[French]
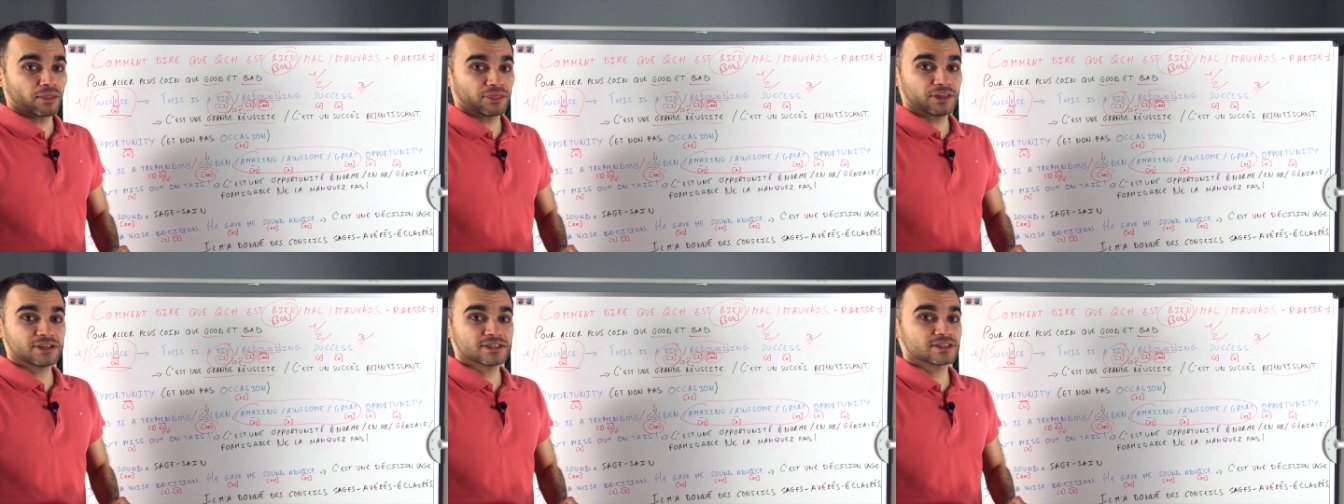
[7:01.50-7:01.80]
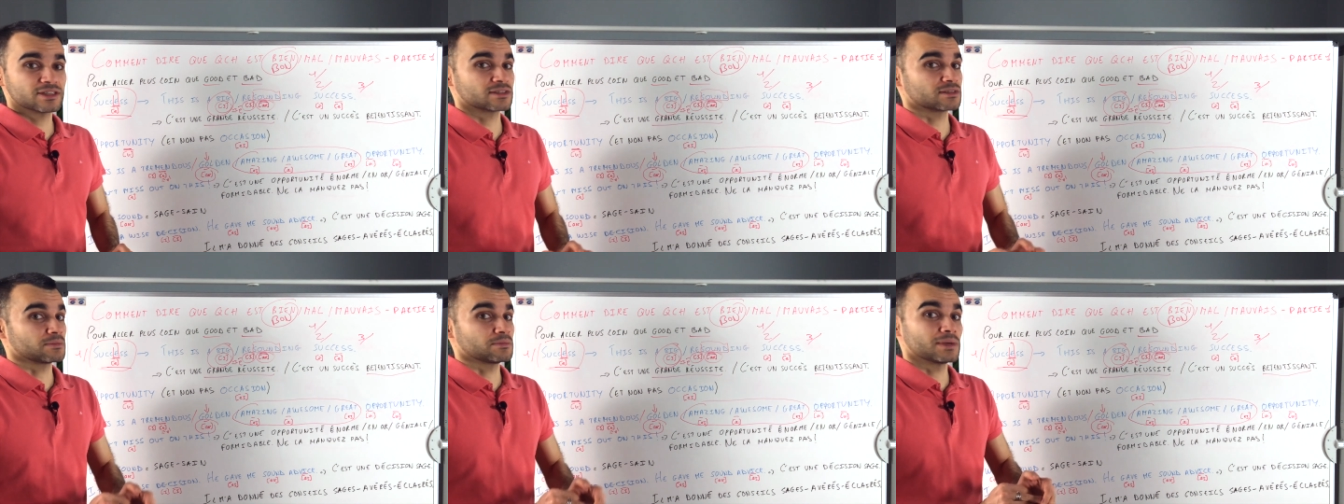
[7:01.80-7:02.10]
this
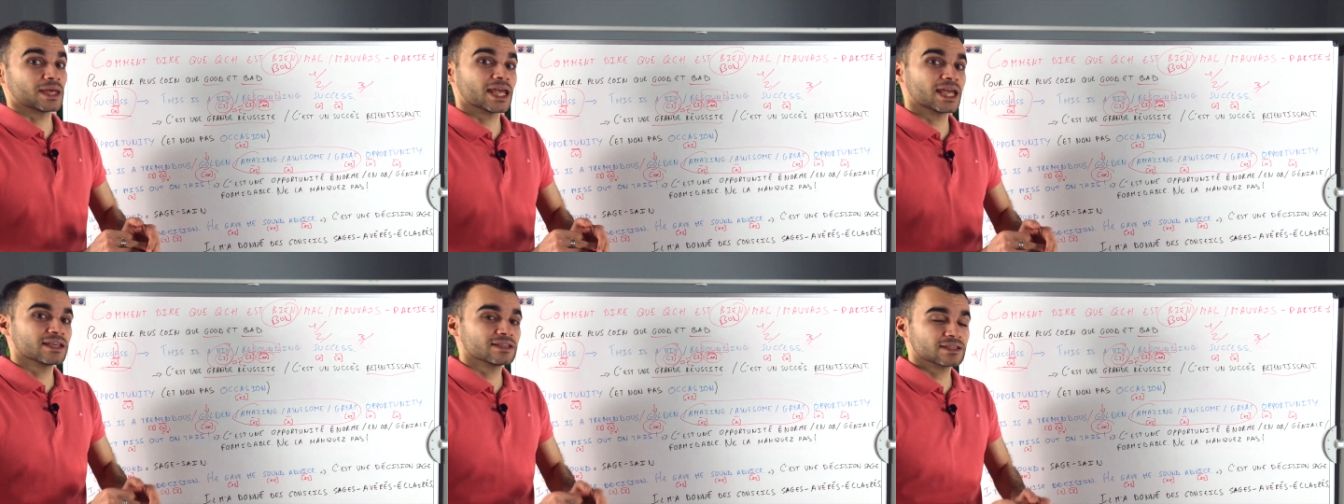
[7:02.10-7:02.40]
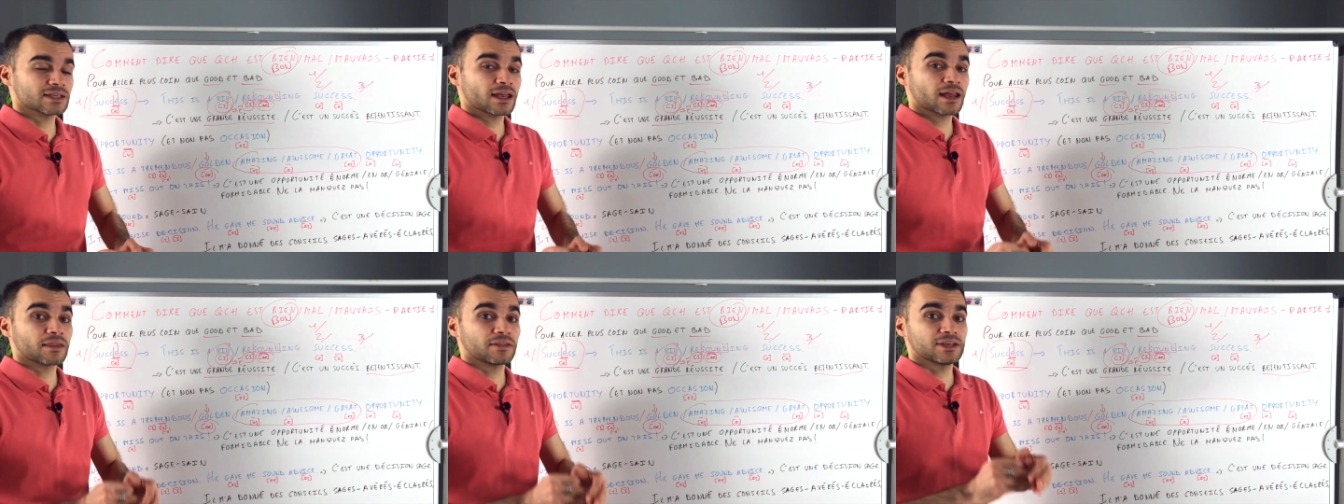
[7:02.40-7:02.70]
is
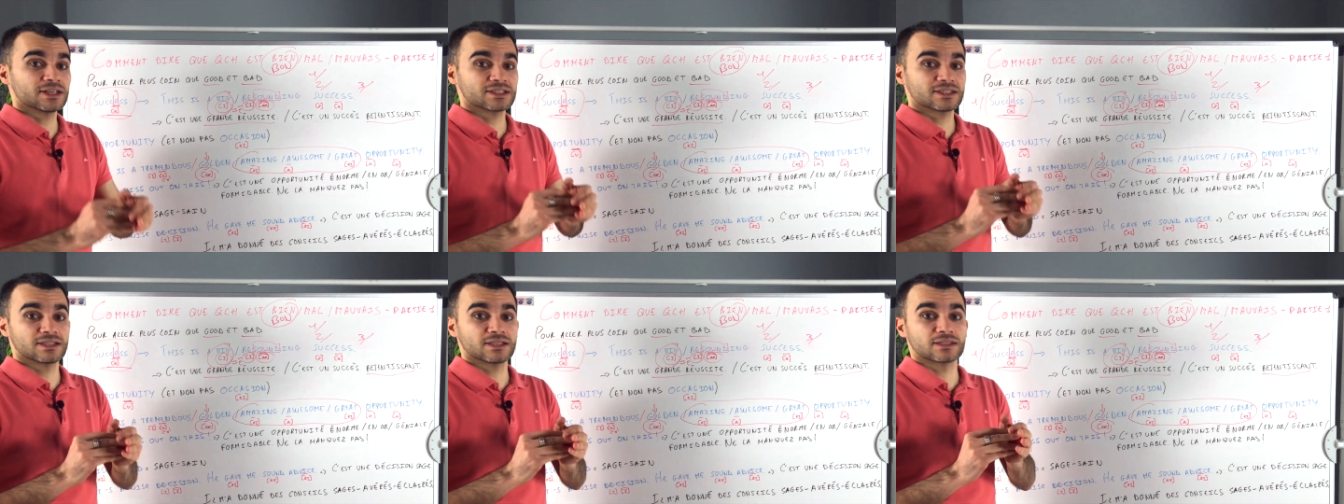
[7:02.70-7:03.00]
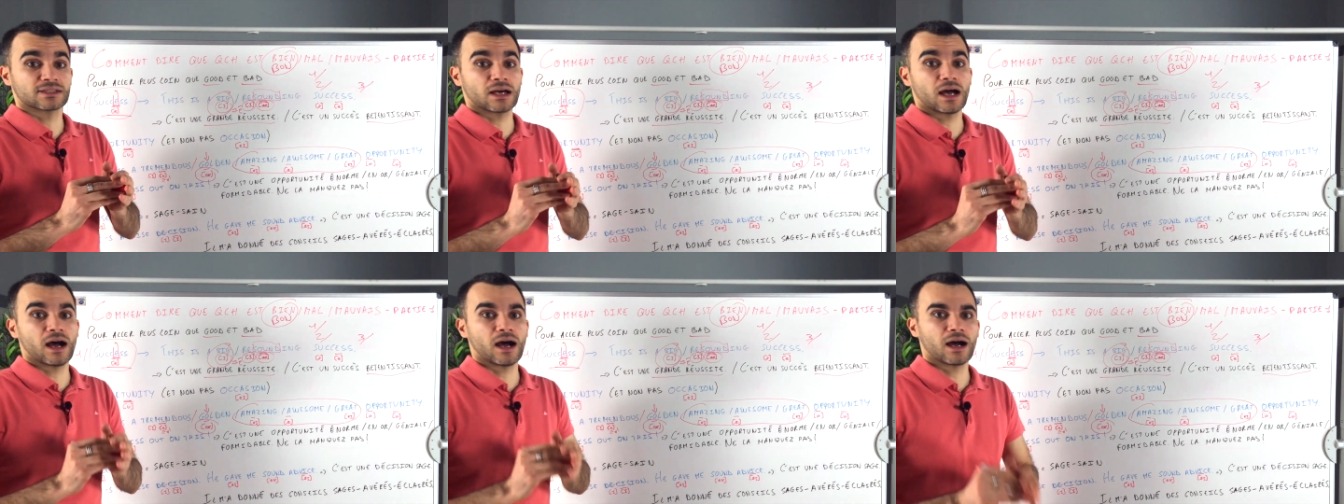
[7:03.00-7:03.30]
amazing, this
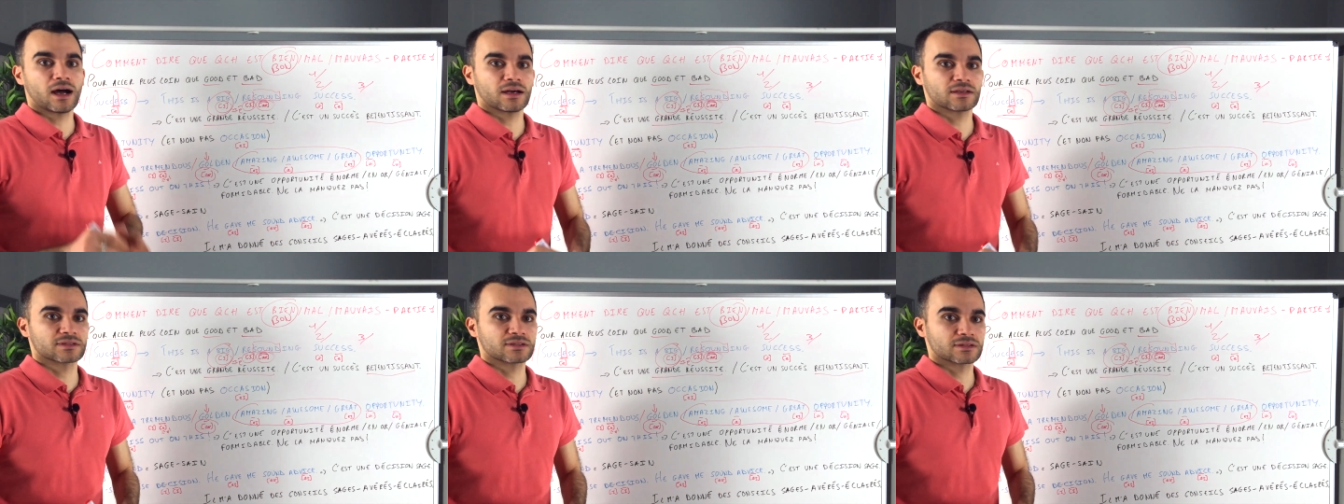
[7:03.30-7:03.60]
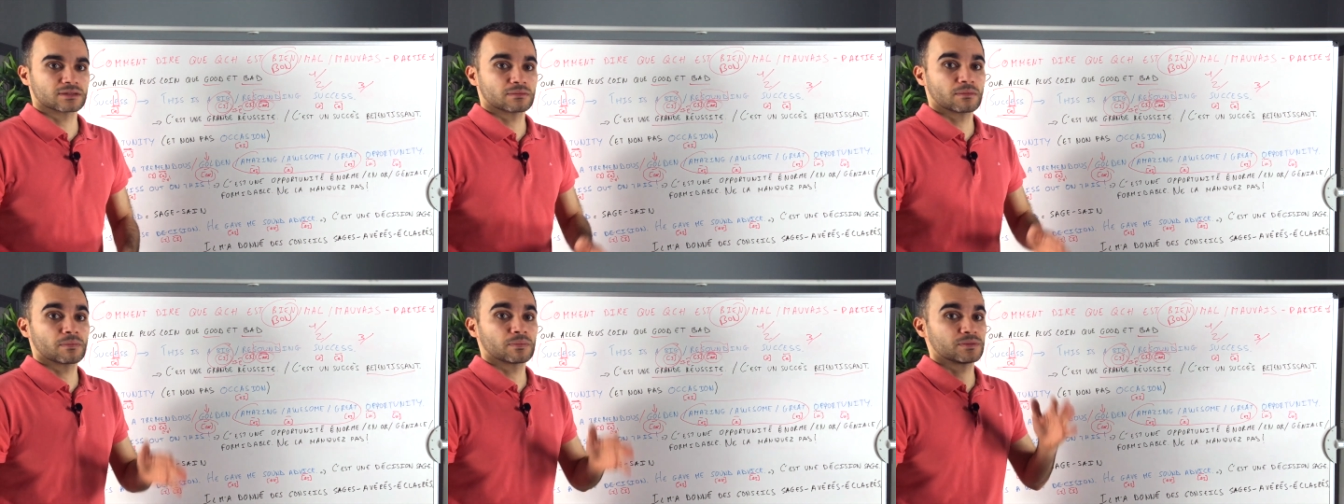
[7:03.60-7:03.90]
is
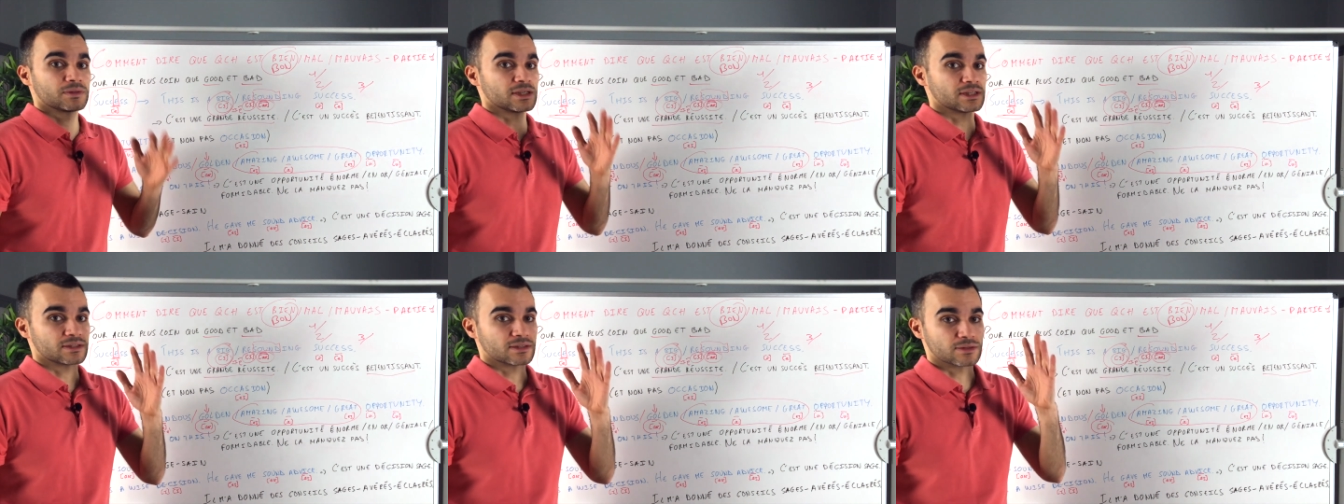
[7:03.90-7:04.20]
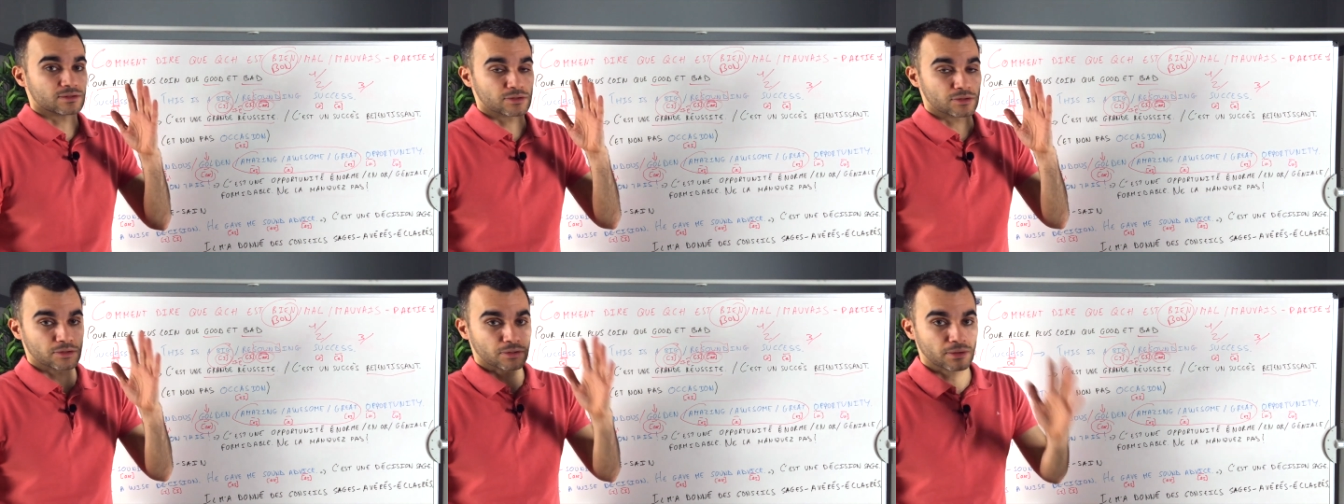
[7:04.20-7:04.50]
awesome, this
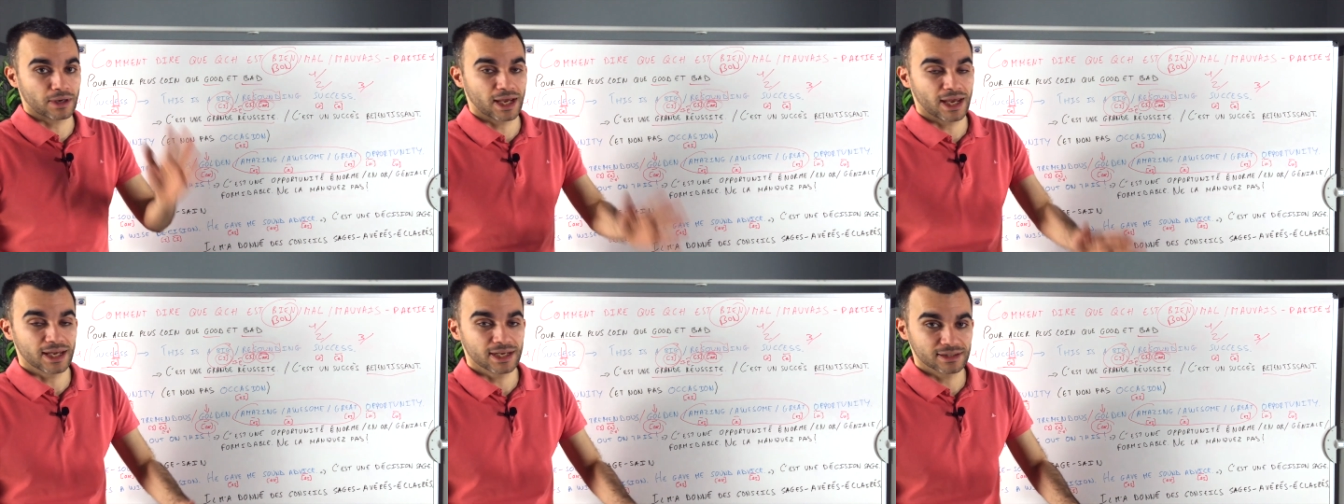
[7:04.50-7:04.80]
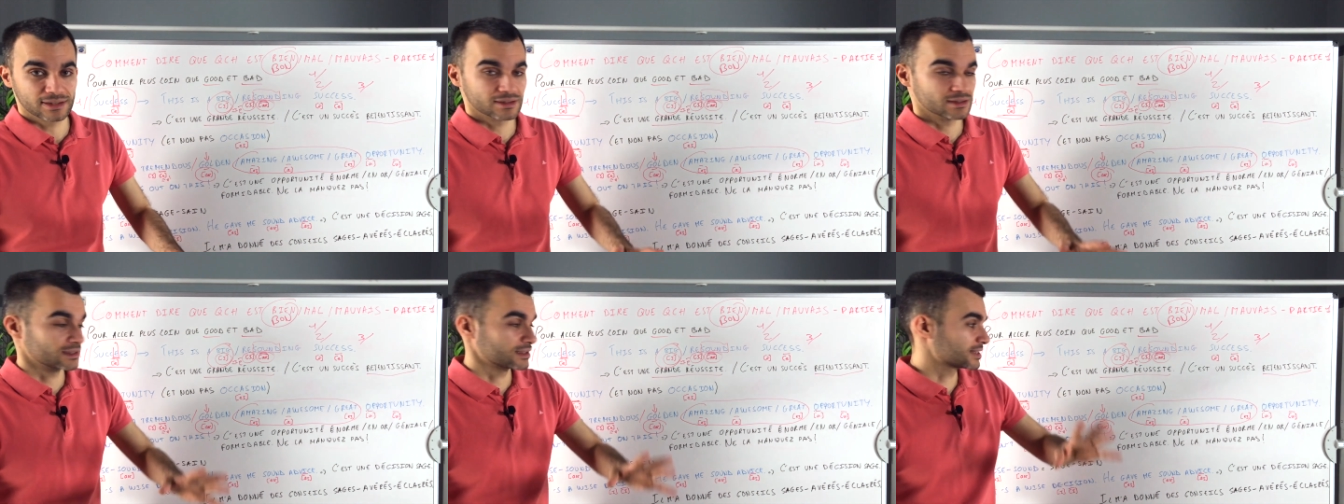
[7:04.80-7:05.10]
is great.